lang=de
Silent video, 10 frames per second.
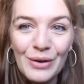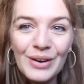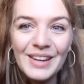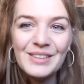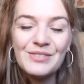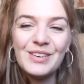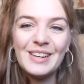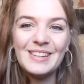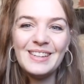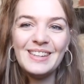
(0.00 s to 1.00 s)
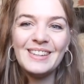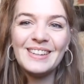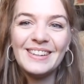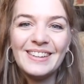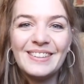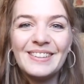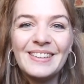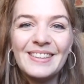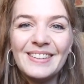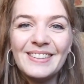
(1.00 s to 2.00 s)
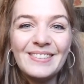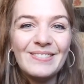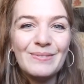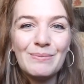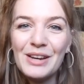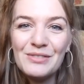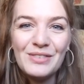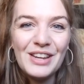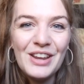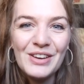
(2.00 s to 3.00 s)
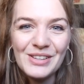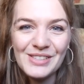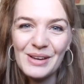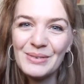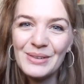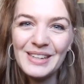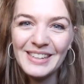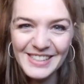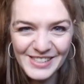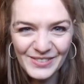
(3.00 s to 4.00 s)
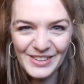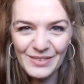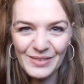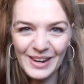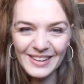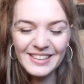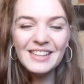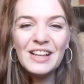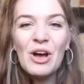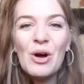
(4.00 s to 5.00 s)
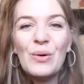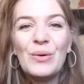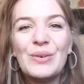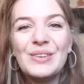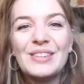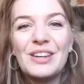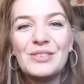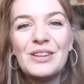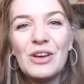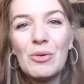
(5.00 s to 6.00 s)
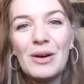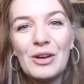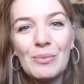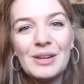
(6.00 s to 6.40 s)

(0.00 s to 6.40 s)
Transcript: Wir sind jetzt einfach hier. Ein Universum aus Verletzungen und Wunden und...